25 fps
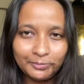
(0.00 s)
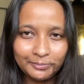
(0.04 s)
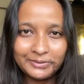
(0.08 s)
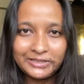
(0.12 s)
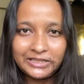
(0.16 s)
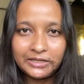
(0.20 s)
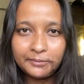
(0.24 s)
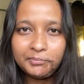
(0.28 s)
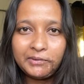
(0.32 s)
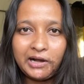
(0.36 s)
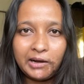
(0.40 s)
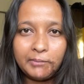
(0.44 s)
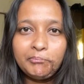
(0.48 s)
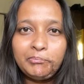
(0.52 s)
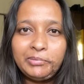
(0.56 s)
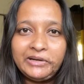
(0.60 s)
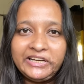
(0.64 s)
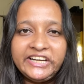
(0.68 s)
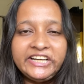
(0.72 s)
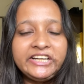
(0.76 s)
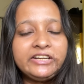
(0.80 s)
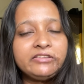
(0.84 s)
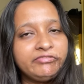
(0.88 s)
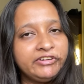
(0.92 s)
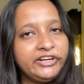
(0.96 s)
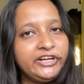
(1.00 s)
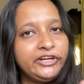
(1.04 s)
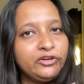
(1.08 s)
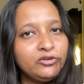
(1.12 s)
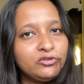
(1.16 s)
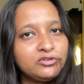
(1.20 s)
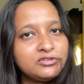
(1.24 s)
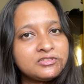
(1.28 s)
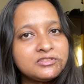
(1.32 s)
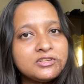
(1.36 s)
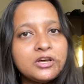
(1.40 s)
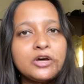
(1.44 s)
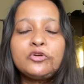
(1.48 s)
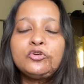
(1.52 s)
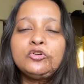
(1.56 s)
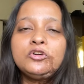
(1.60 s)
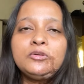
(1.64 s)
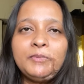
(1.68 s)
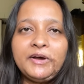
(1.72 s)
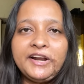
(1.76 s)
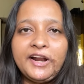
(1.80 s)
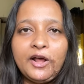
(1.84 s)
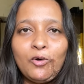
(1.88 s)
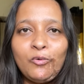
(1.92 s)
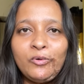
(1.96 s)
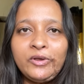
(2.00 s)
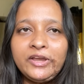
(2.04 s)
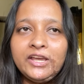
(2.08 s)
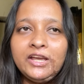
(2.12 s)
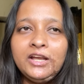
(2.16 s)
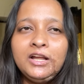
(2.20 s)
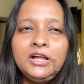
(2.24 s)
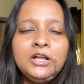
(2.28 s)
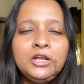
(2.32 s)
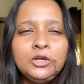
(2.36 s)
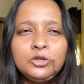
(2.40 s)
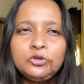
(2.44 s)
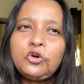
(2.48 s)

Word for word: मतलब कंप्लीट वीडियो जरूर बनाऊंगी